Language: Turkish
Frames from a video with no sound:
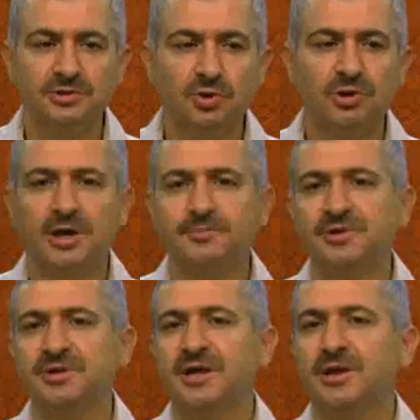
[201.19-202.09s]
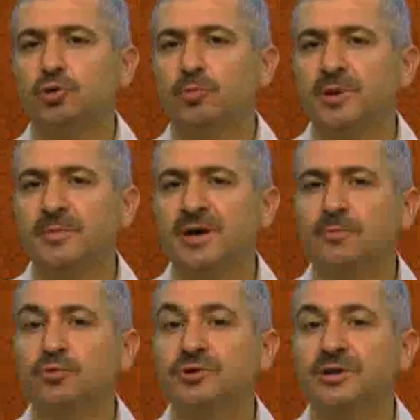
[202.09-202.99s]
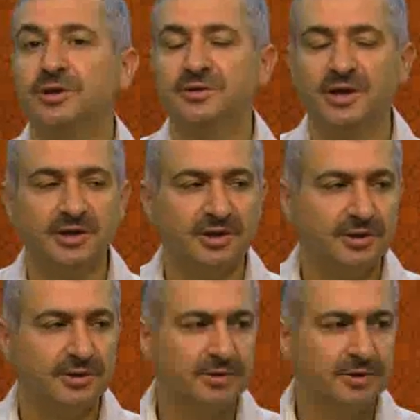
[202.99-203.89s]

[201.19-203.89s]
zorla bir yere toplamaya muktedir değil.